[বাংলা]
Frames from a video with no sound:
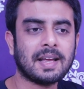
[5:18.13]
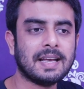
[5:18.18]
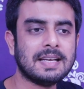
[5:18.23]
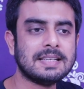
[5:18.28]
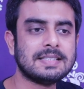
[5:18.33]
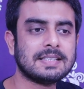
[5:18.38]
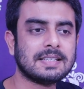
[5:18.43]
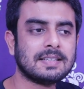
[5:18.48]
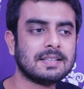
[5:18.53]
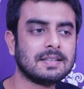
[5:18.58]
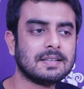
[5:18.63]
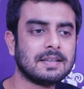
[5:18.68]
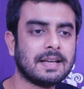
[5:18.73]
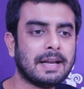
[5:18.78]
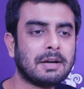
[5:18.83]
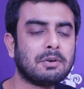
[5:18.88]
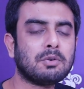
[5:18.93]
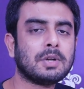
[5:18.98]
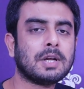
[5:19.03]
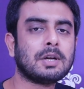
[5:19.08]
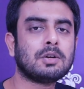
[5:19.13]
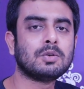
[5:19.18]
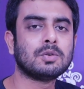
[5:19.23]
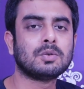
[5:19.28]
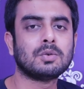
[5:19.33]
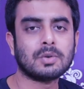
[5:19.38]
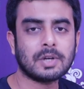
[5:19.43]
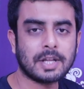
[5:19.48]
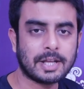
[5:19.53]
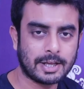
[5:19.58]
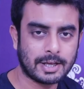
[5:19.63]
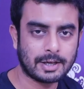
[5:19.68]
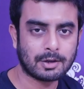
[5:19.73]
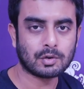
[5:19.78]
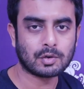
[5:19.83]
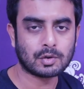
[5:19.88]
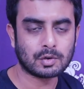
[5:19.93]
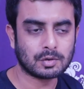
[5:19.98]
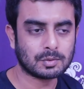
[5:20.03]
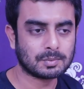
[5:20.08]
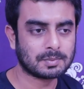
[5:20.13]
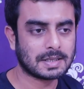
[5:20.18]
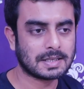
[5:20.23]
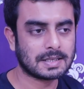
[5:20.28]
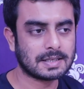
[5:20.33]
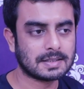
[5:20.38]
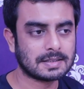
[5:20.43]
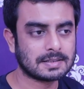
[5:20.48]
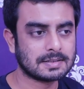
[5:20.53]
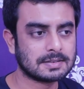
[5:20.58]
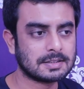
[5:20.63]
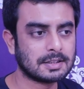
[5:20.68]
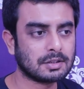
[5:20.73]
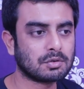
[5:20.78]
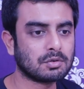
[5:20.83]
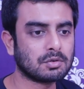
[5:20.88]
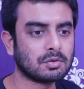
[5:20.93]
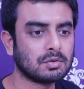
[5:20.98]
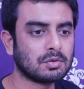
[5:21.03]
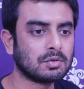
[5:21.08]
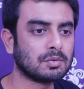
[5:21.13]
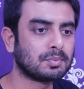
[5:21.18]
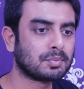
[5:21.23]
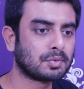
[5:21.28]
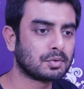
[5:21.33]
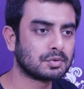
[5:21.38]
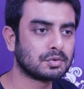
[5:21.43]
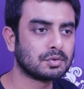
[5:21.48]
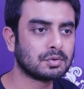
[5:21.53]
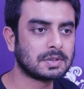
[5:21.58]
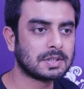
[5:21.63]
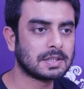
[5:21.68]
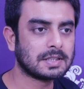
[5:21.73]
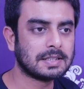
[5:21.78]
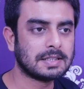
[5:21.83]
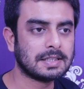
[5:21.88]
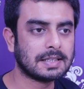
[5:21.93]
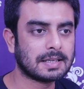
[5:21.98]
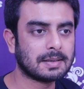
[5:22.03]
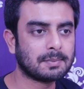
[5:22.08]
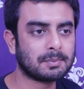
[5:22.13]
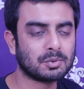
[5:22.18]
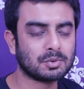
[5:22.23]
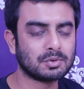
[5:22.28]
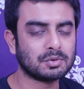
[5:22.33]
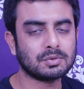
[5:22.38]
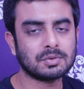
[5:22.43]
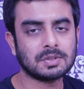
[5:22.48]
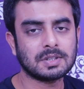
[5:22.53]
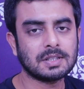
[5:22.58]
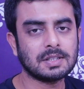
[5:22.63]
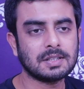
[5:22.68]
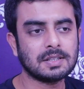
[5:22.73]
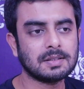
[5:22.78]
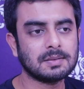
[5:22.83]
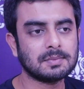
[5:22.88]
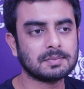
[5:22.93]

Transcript: এই যে একটু একটু করে এগোনো মানে যে কোনো প্রযুক্তির দিকে প্রযুক্তি